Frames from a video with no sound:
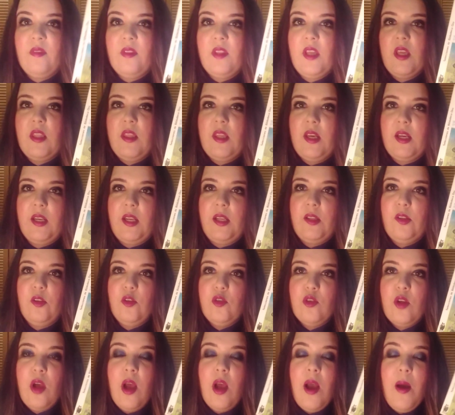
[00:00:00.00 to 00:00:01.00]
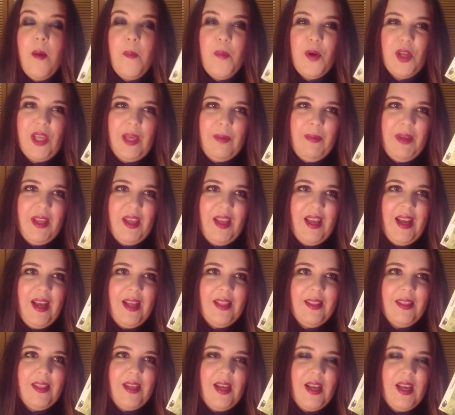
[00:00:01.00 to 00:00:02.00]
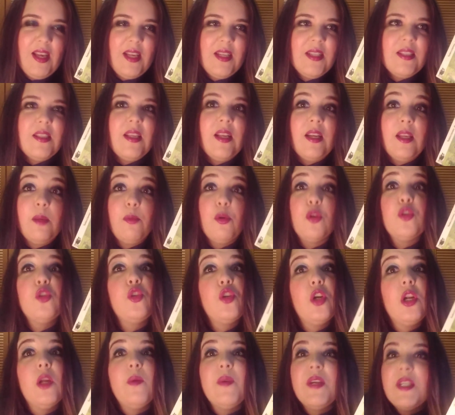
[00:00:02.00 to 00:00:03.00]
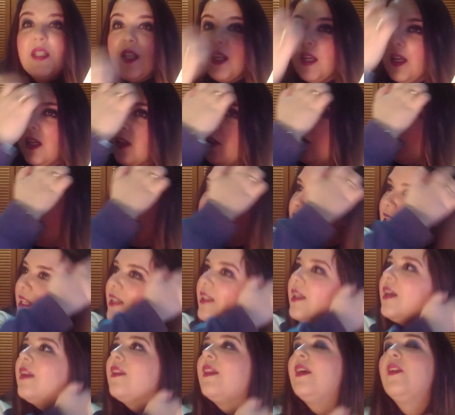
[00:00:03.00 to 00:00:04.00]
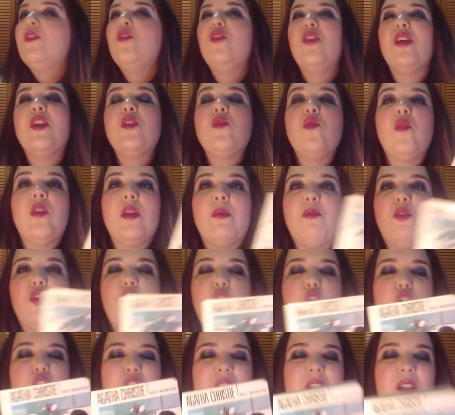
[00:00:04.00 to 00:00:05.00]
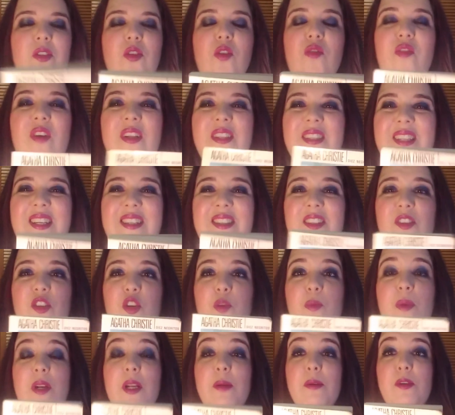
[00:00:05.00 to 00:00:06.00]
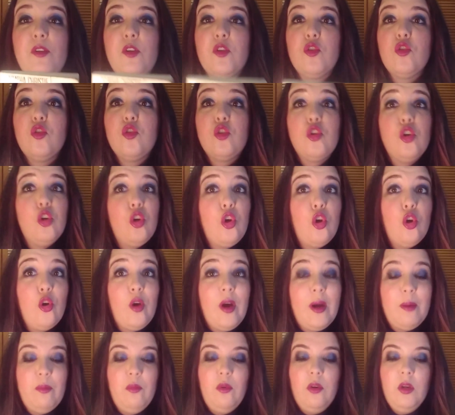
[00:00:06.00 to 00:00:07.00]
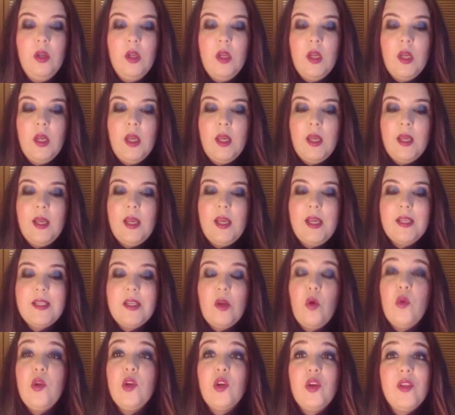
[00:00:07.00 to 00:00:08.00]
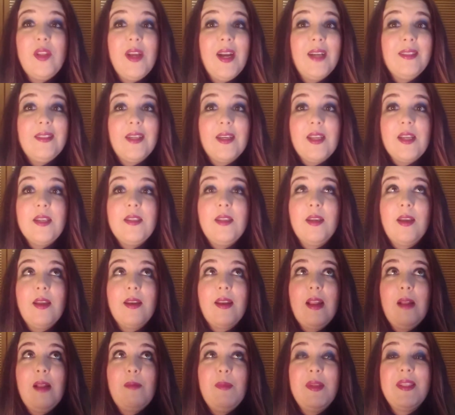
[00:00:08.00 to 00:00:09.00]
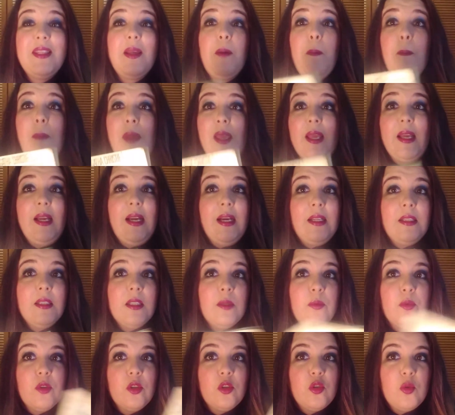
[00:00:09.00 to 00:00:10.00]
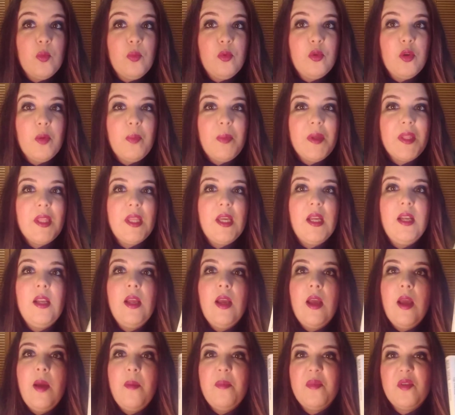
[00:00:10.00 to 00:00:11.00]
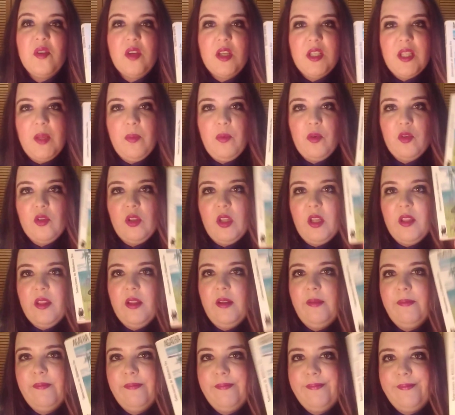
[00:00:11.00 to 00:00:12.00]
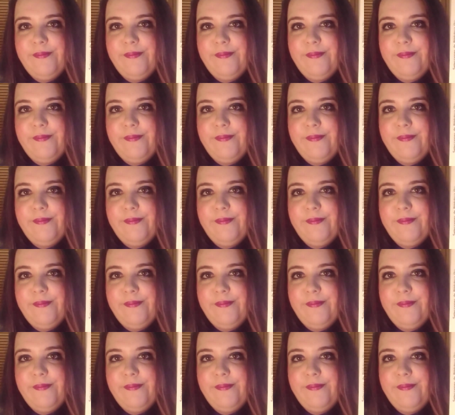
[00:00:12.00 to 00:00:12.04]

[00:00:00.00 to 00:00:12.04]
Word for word: 10 negritos porque me encanta este libro. Si no lo habéis leído, estáis tardando. Es un libro cortito, fantástico y maravilloso. Yo lo amo. Es el único de Agatha Christie que realmente me encanta porque yo soy un poco especial. Pero es que esta portada